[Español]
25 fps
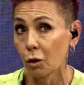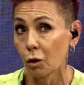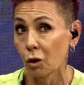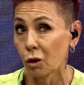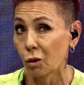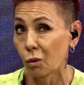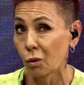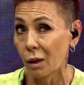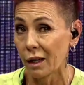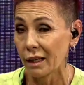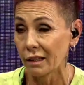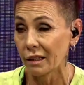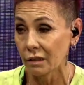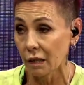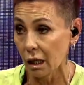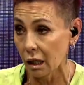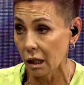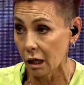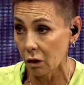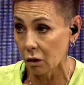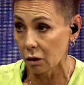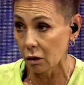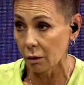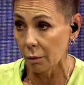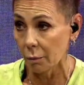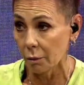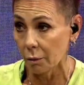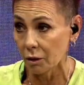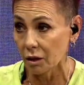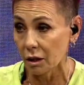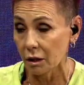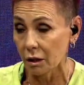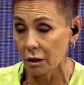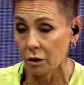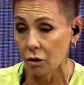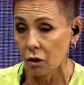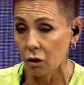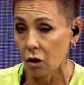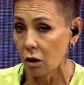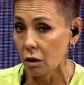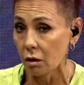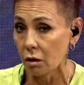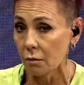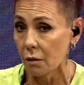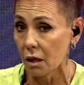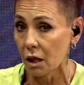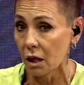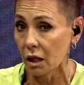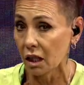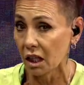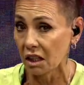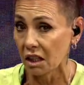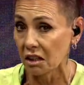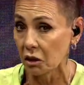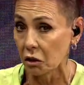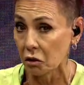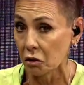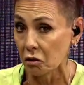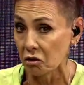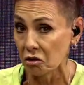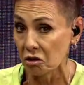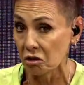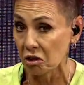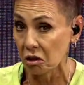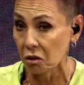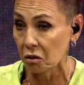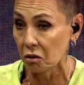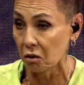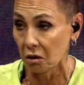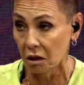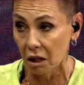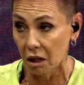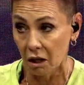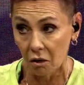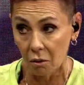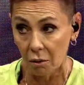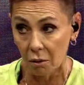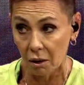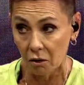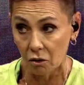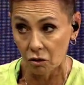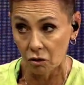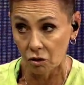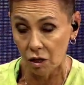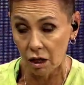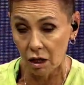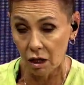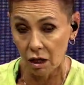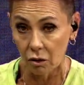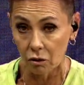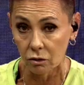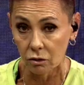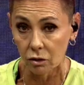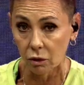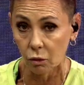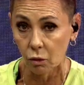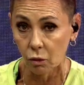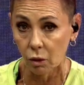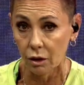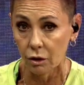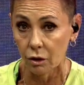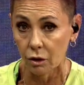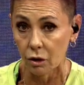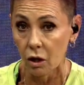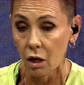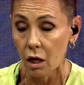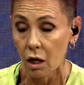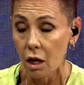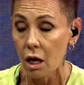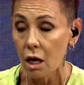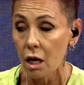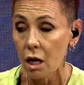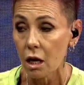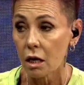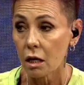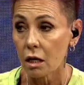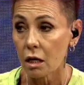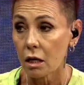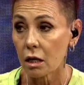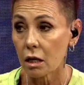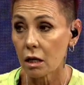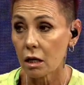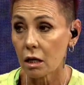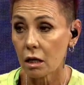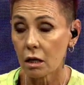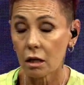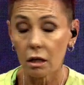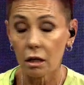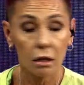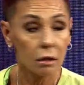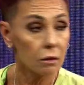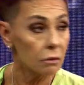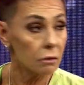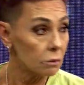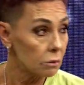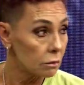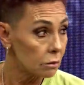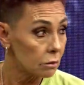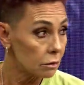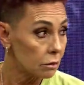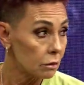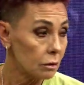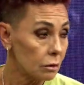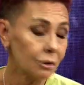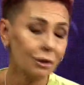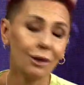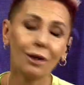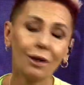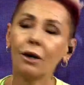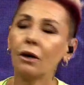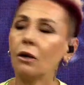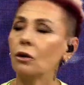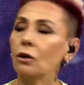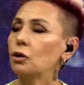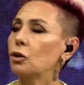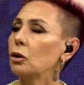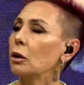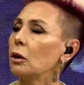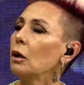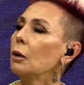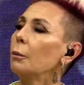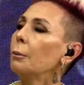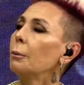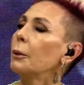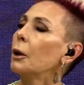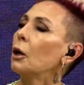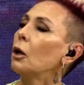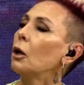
los 40 grados que vamos a tener hoy, me dejaste con 5 grados bajo cero, te cuento. Eso se soluciona regalando algo. No, siempre